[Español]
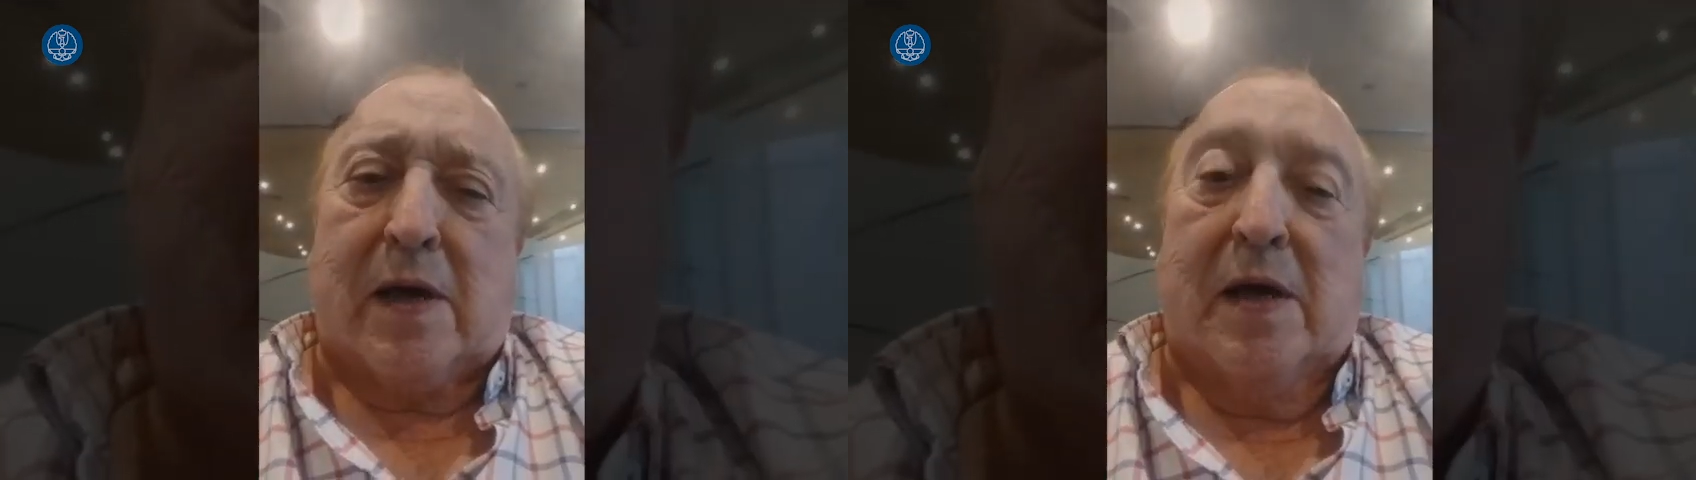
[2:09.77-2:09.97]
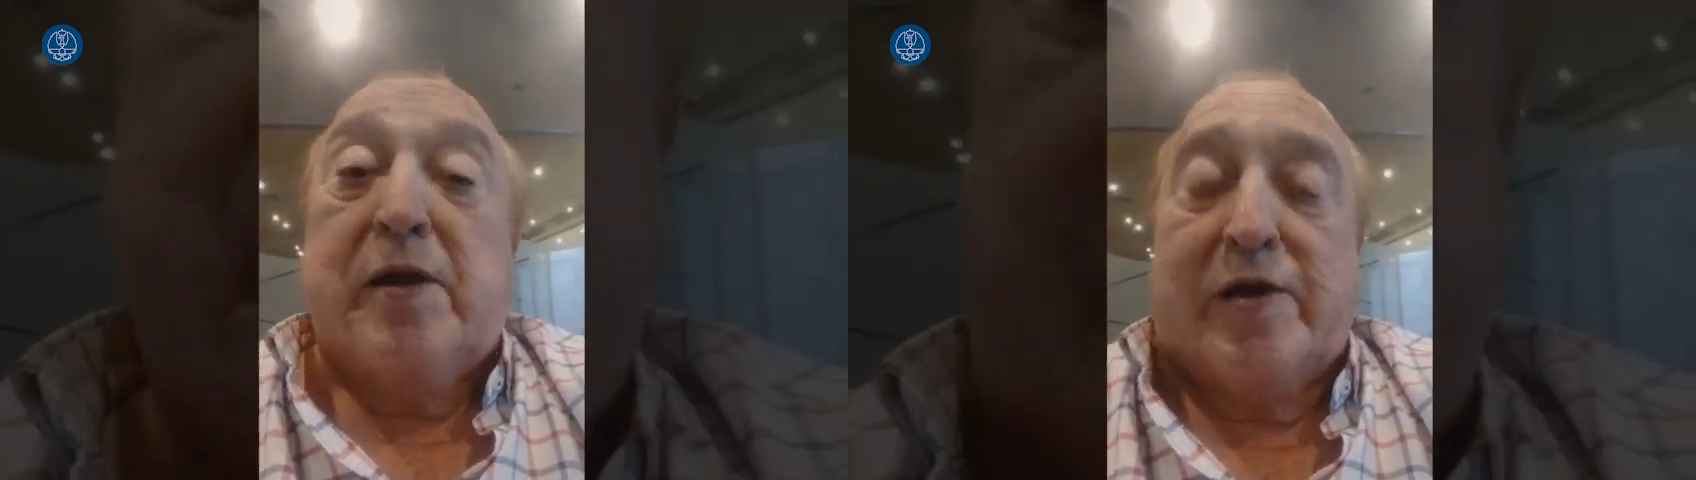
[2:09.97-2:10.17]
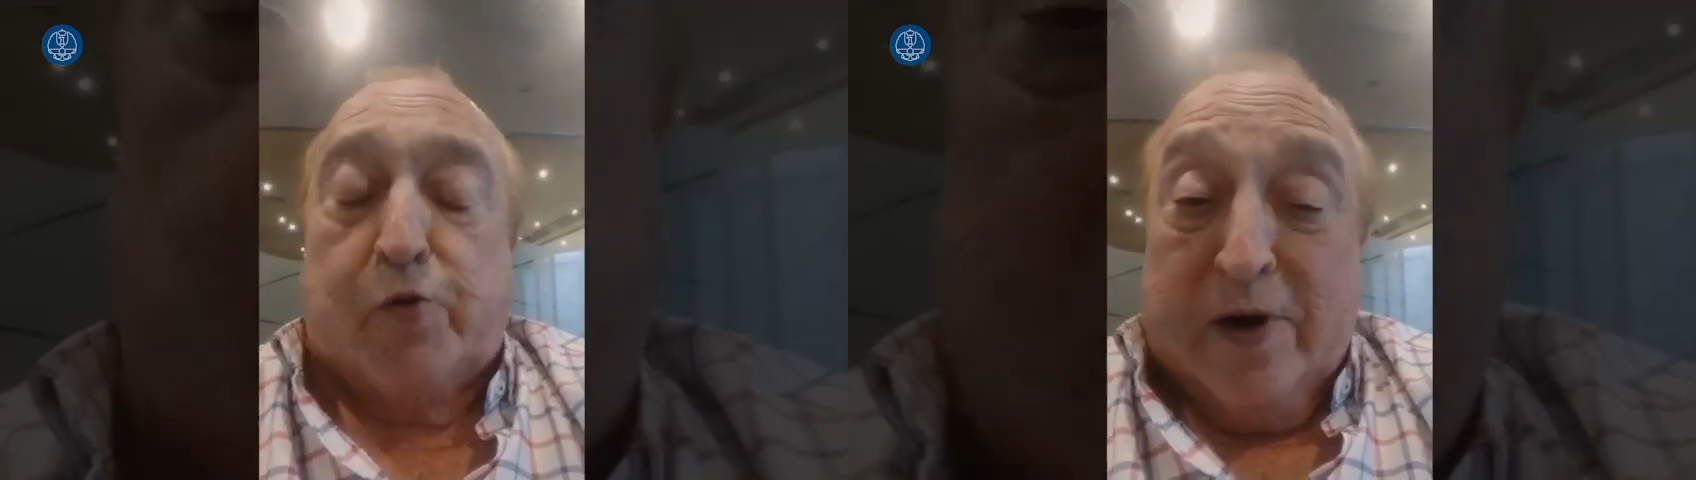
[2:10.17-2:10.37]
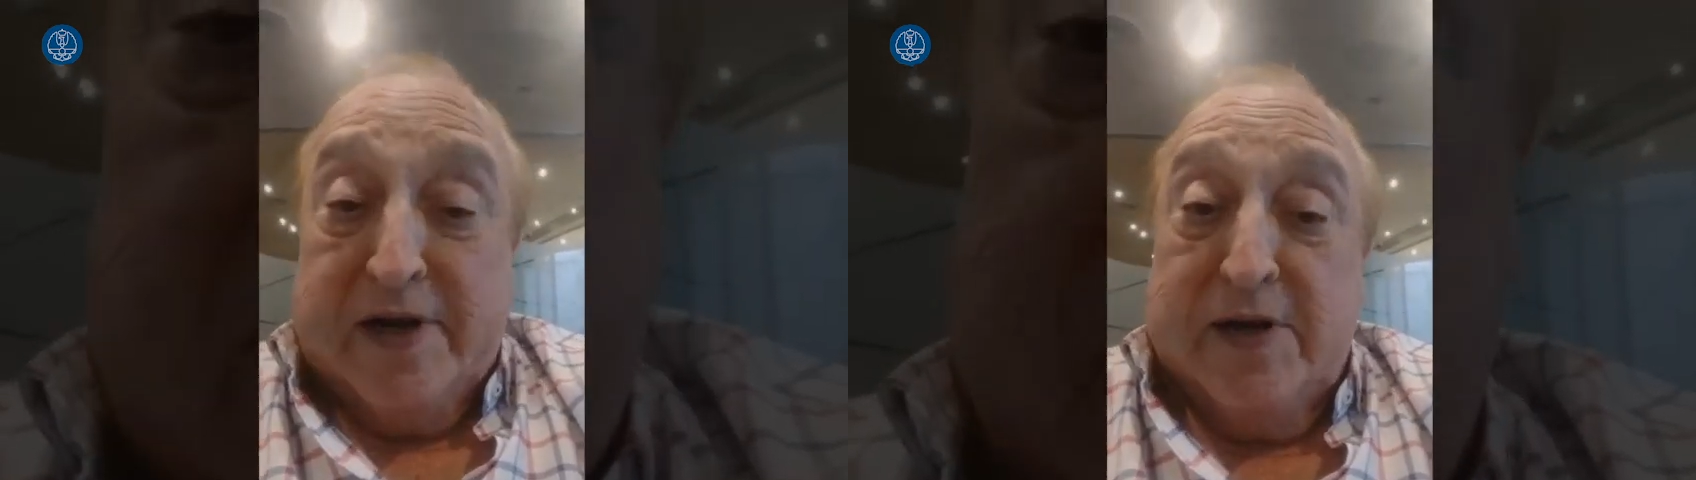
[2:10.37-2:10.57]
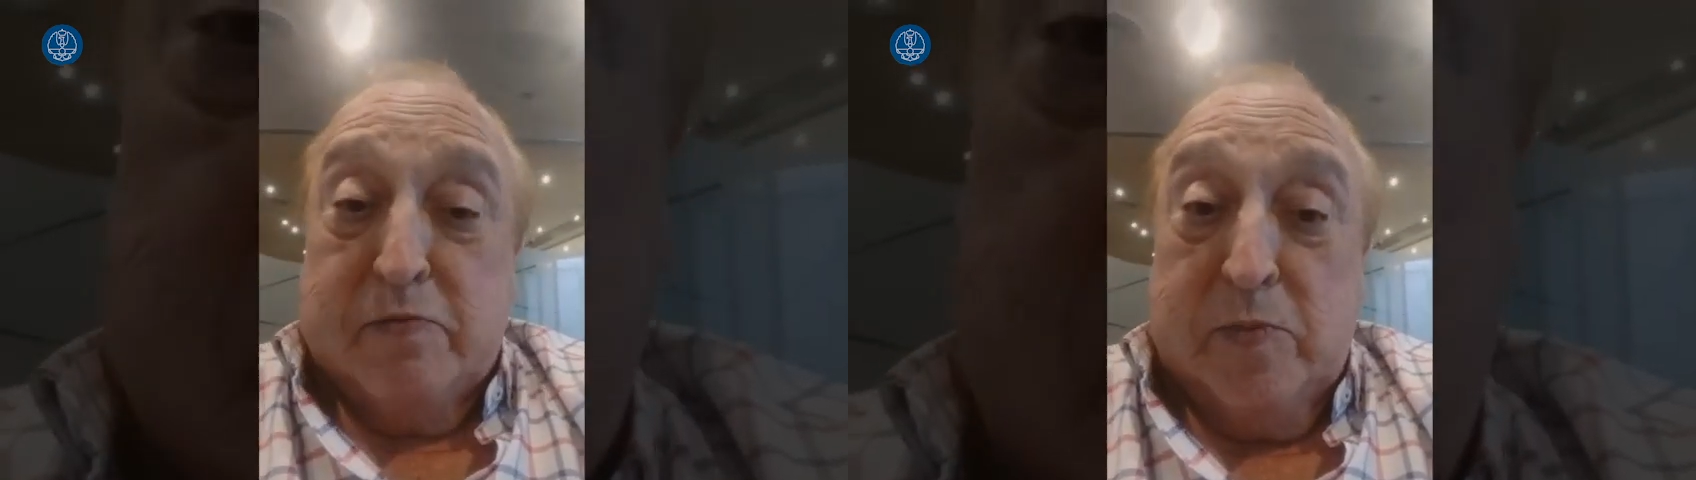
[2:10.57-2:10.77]
En
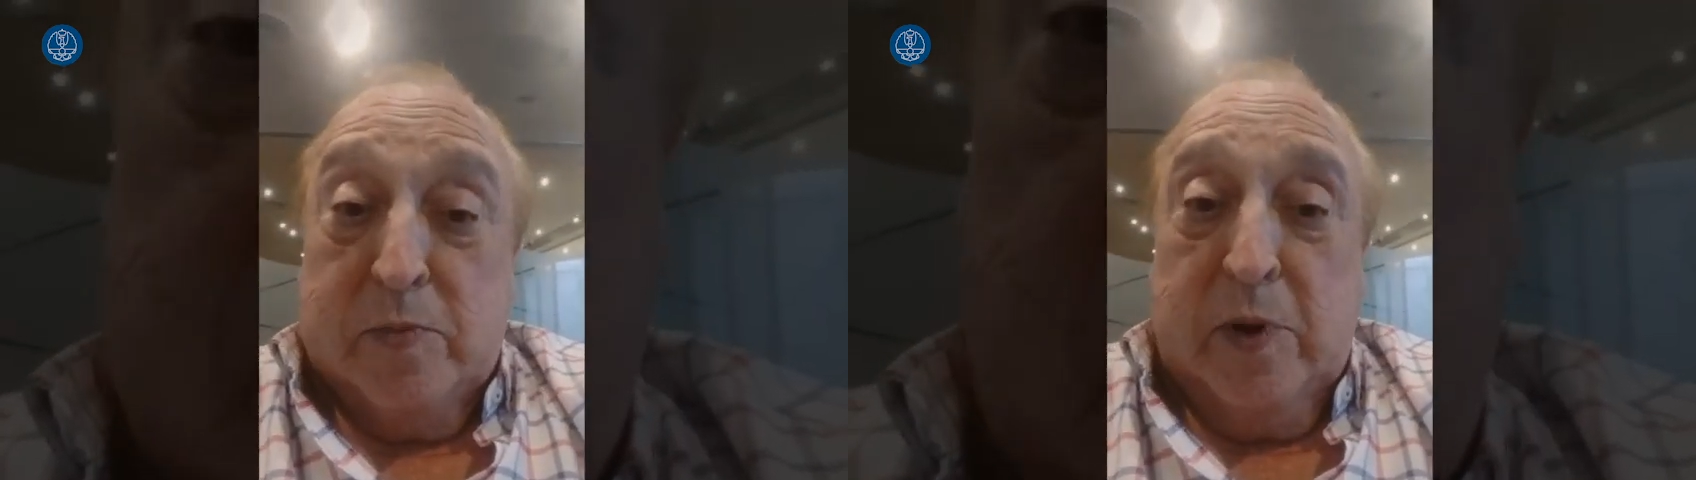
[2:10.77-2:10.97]
Lituania